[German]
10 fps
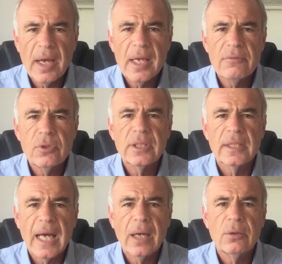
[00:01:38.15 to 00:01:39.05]
Mai wurde
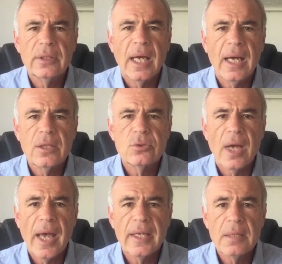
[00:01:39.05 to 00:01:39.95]
nach und nach zu
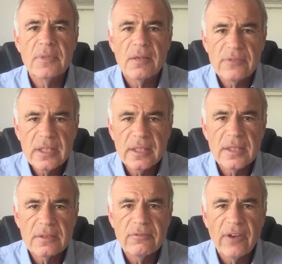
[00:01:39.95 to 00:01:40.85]
einem der
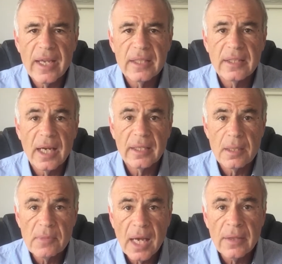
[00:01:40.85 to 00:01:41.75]
wichtigsten Feiertage
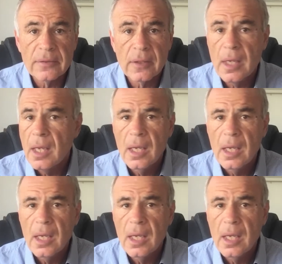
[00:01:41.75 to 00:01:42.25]
im Land.